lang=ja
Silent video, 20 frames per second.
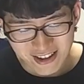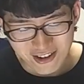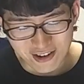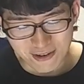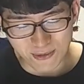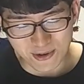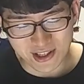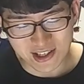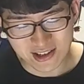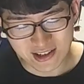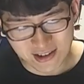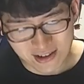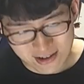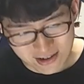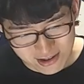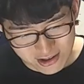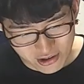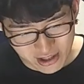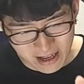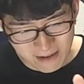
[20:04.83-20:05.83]
ノ君も
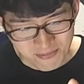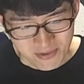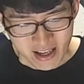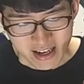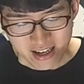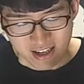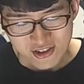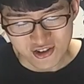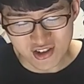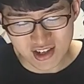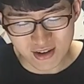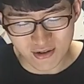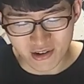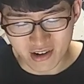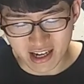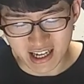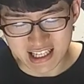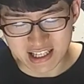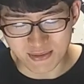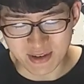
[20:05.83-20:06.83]
ずーっとね、主人公に
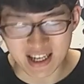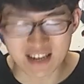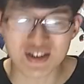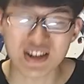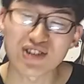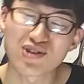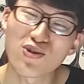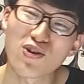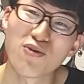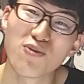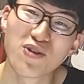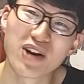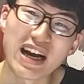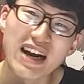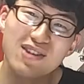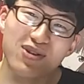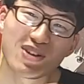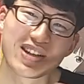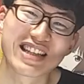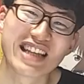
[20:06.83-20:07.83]
関しても最初からチョコもらえ
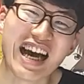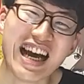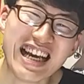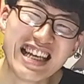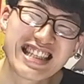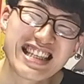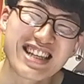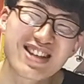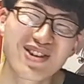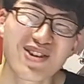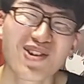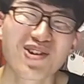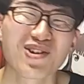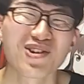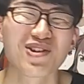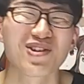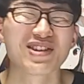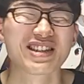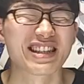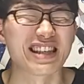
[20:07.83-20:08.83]
ると期待して、
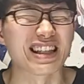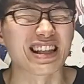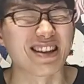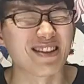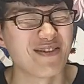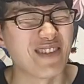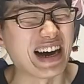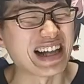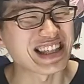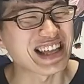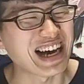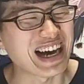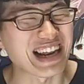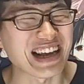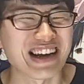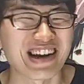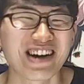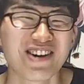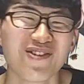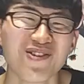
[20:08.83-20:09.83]
キョロキョロしてて、またあれ
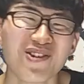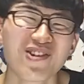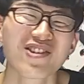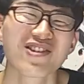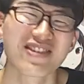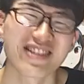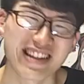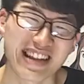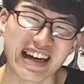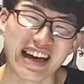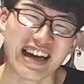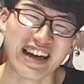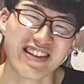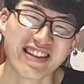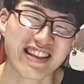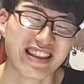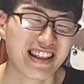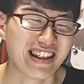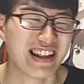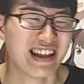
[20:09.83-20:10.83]
からおもろくて、う
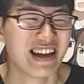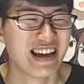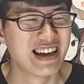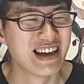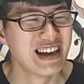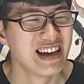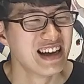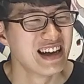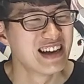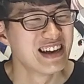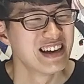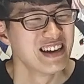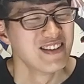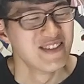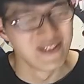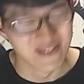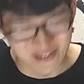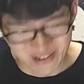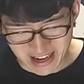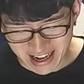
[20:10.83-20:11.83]
ん、
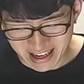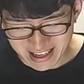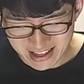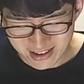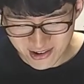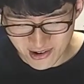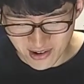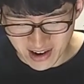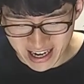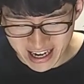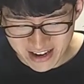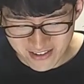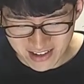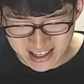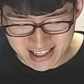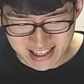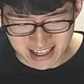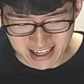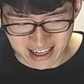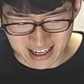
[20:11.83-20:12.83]
もうね、すごい笑いま
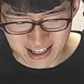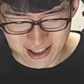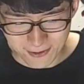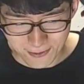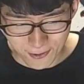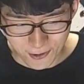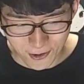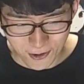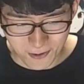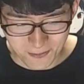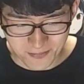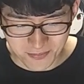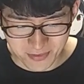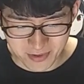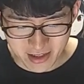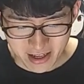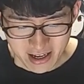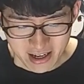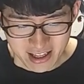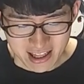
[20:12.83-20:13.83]
したけれども、うん、
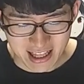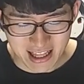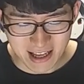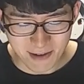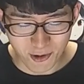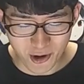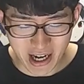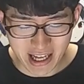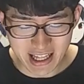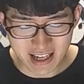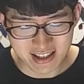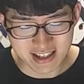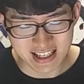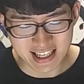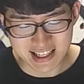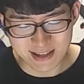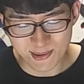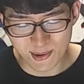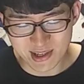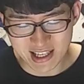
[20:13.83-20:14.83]
で、もらえなくて
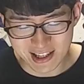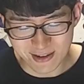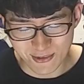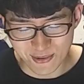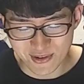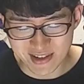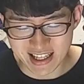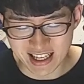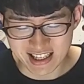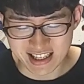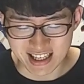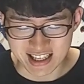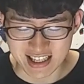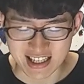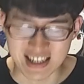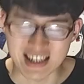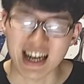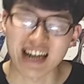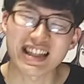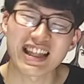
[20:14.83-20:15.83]
絶望してんのも吹き出した
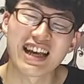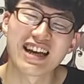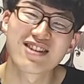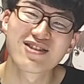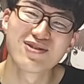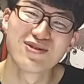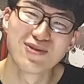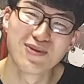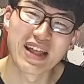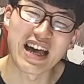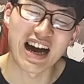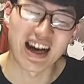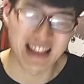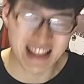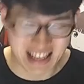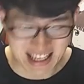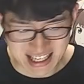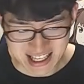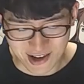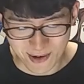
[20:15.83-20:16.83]
し、片井君もね、安
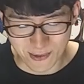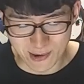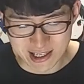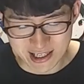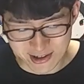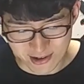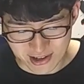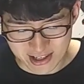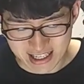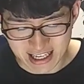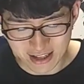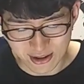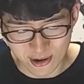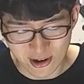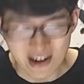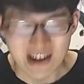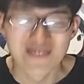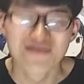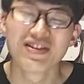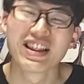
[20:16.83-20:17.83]
定して面白いし、あと、
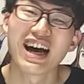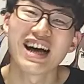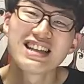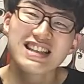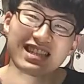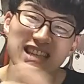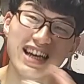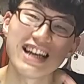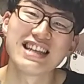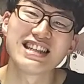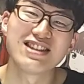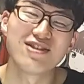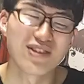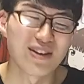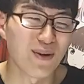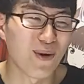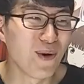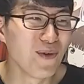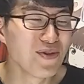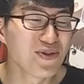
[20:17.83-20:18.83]
男性陣のね、
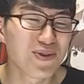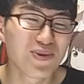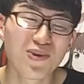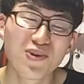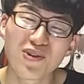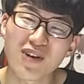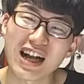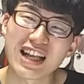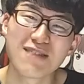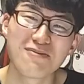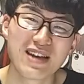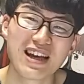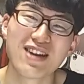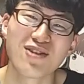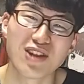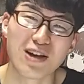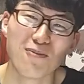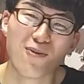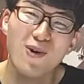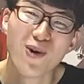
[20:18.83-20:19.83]
本当かに見え
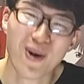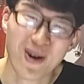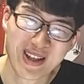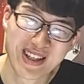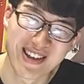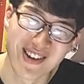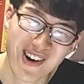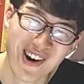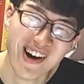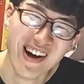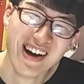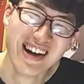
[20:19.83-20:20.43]
るような妄想